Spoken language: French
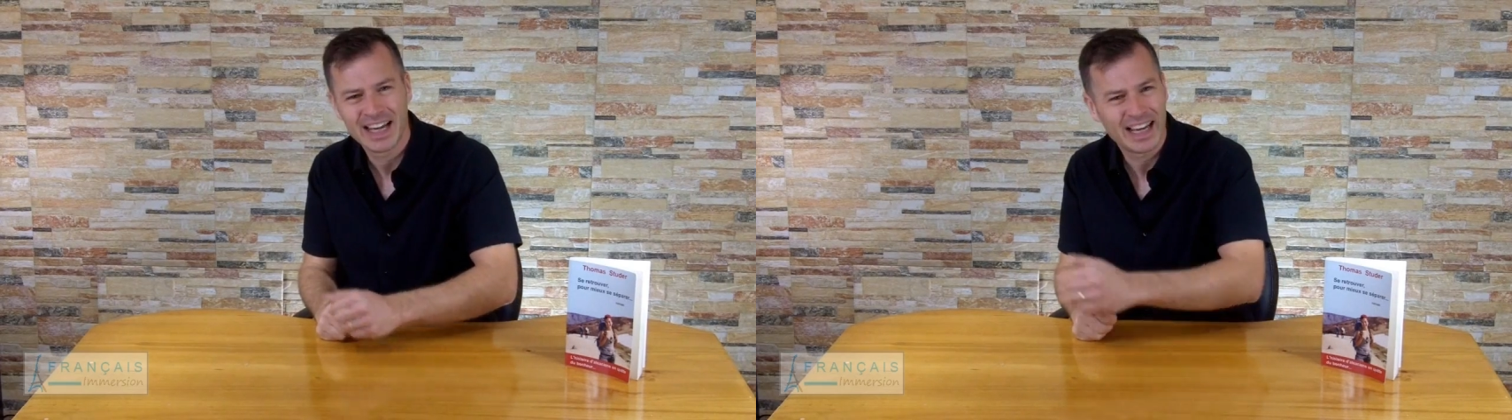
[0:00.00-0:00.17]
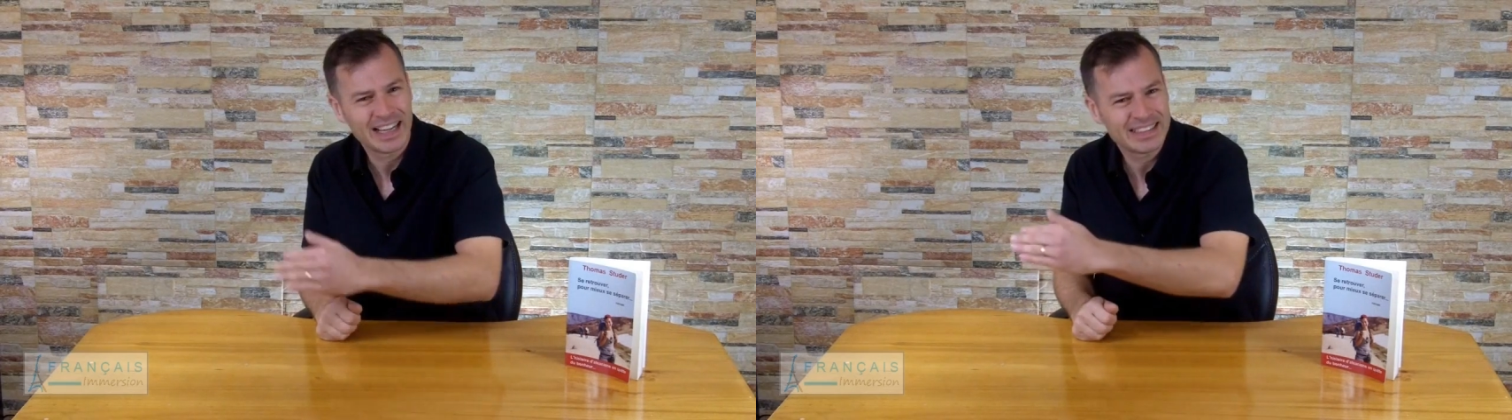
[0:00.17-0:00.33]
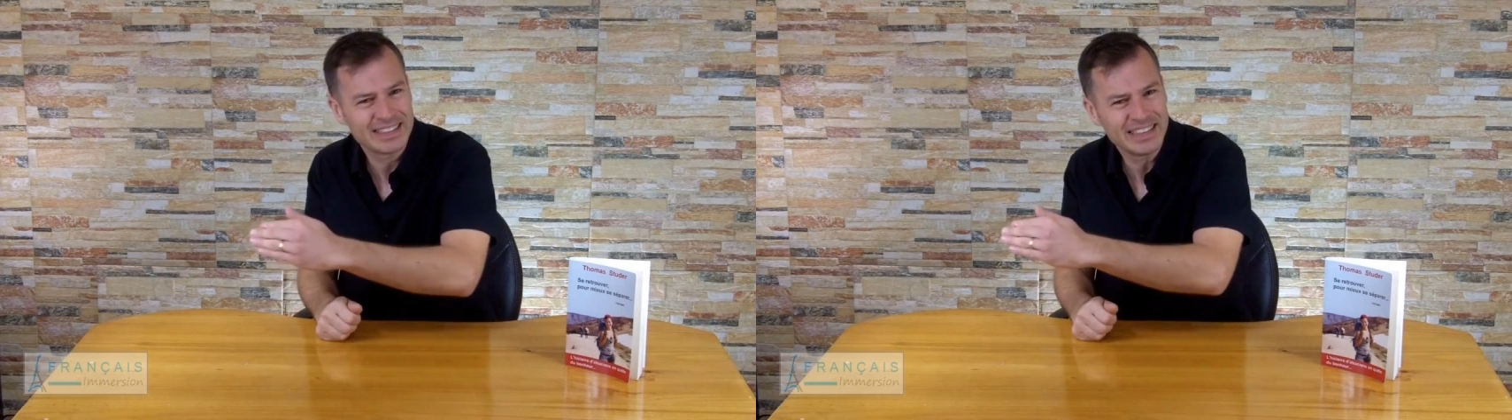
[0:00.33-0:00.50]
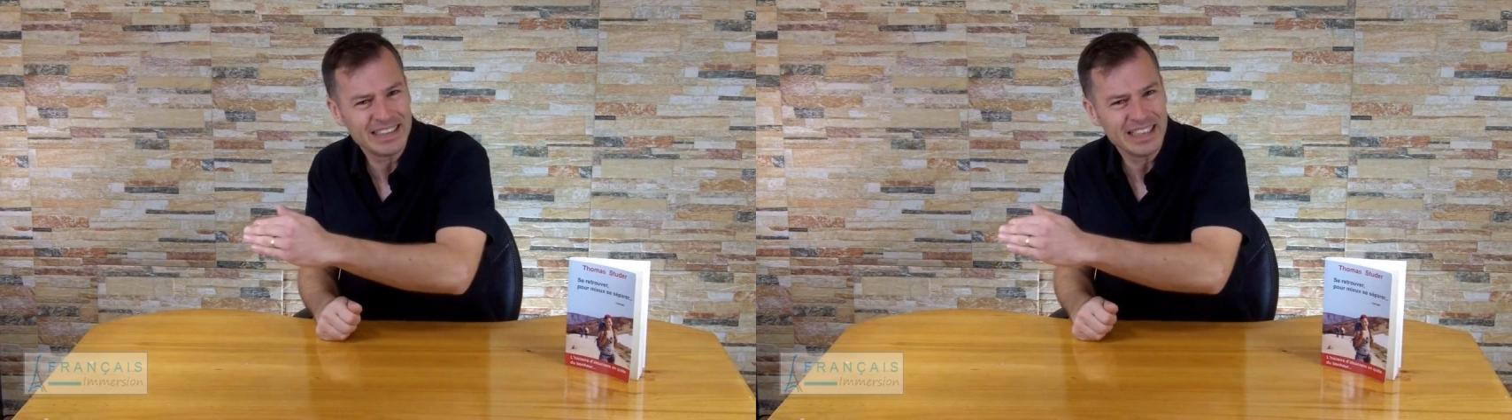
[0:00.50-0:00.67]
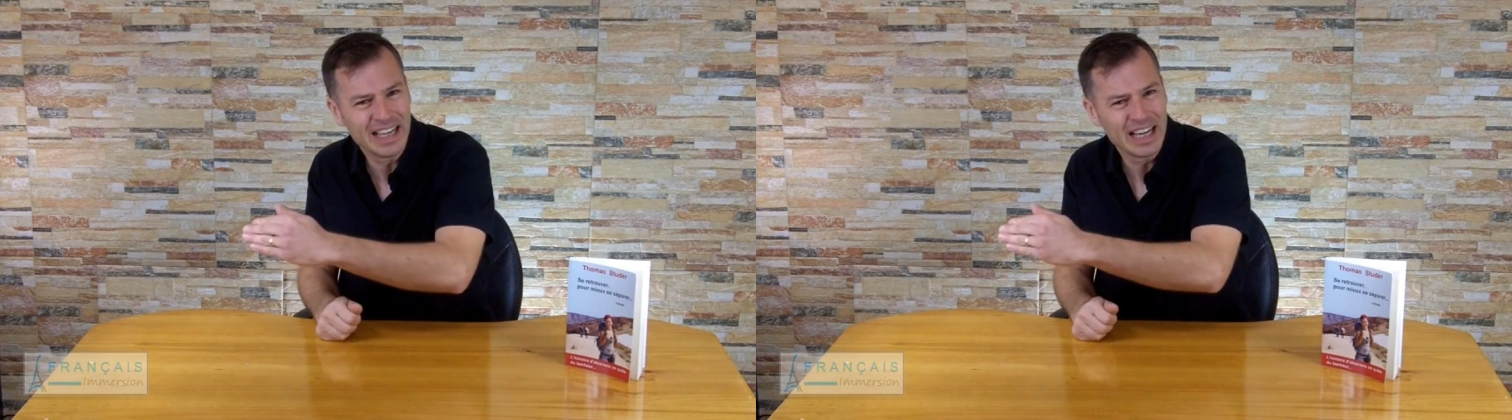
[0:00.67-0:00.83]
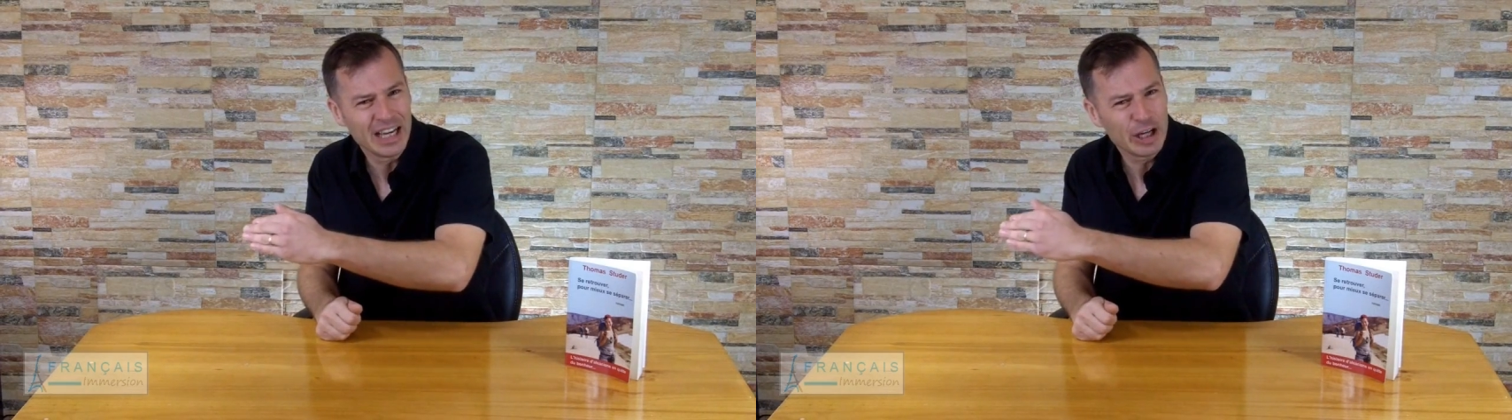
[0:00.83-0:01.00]
ainsi
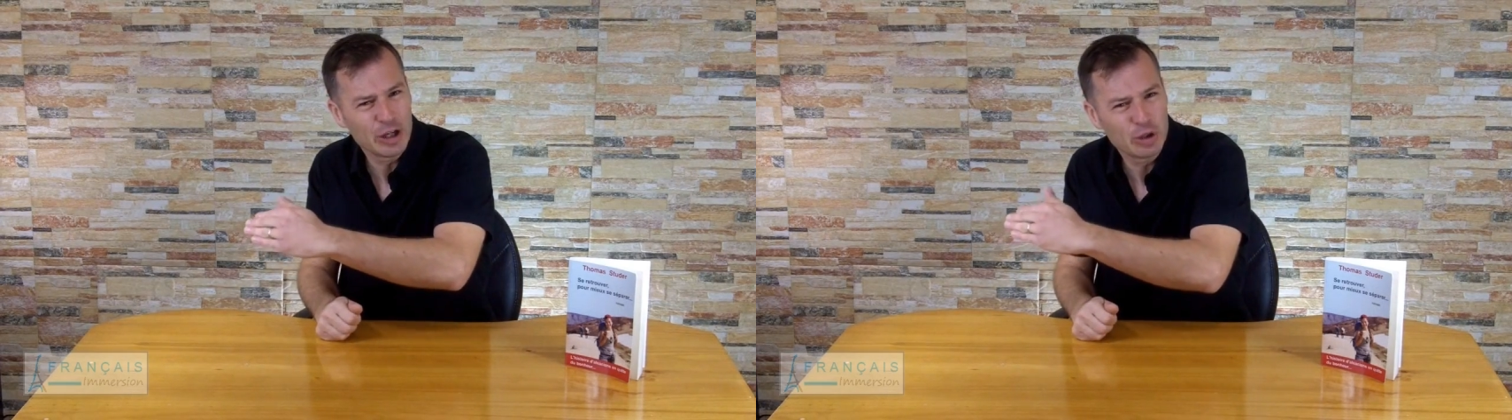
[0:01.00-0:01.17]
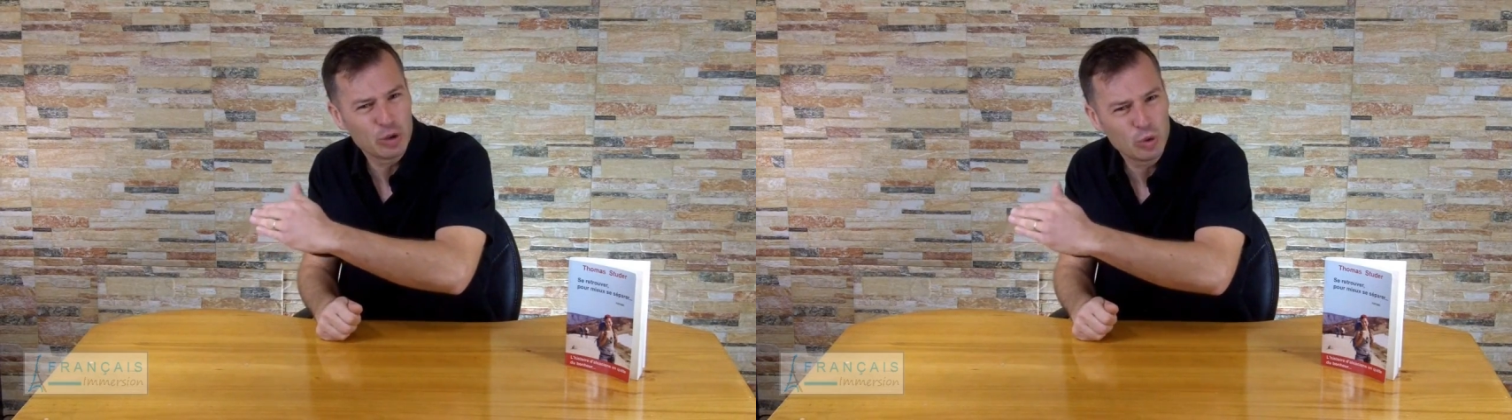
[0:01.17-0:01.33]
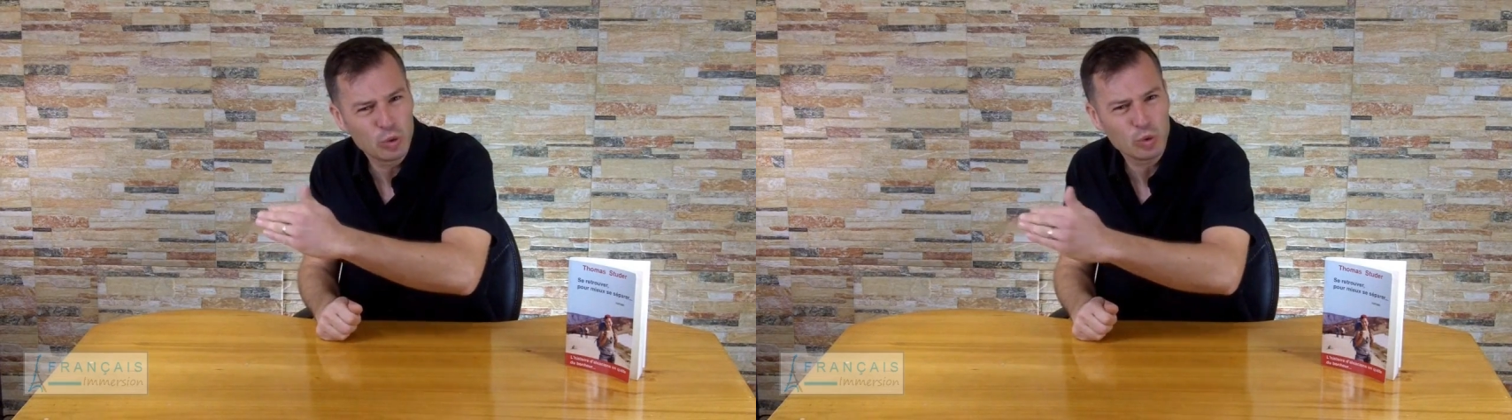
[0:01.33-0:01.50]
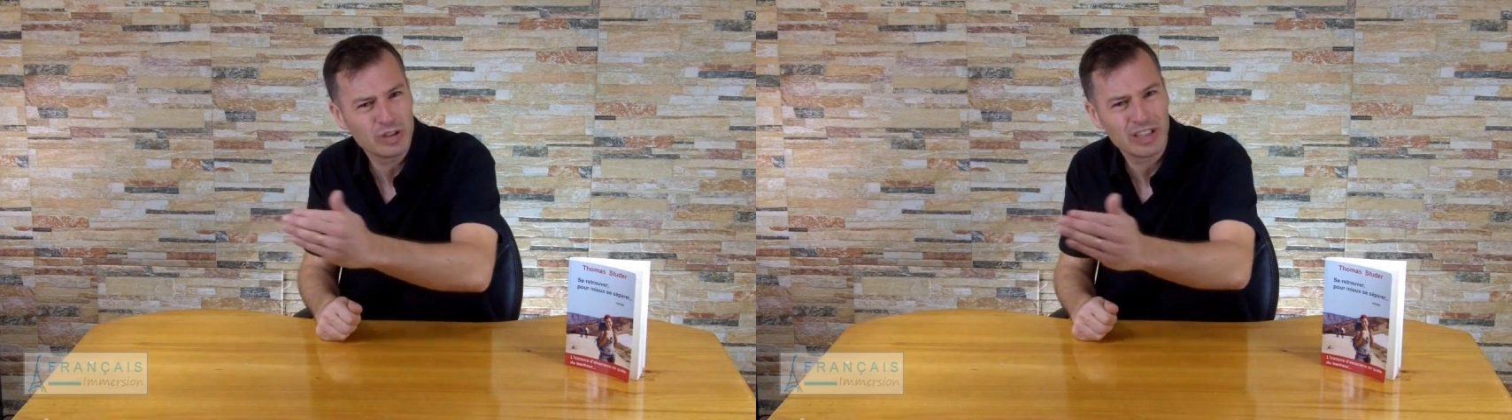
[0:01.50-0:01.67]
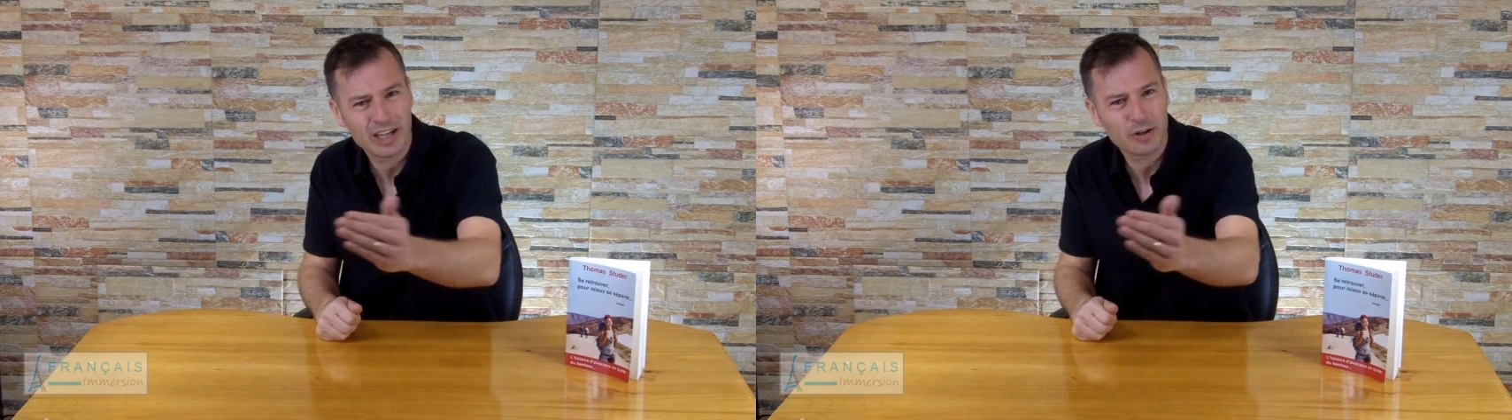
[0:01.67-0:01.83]
que toute la